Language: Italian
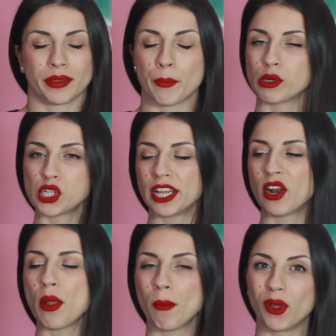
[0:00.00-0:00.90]

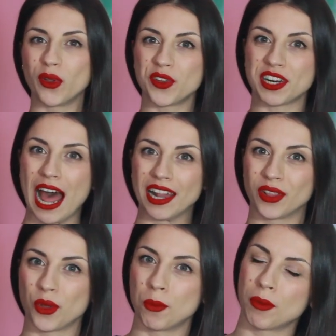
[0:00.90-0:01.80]
Procederò in modo
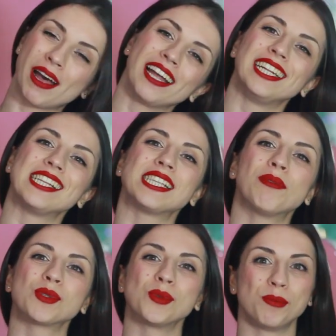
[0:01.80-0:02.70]
random, ma
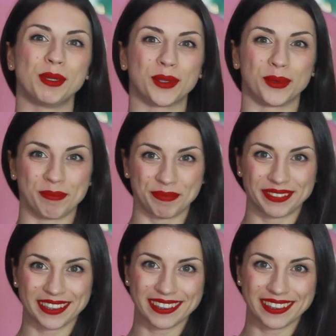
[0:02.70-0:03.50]
iniziamo subito.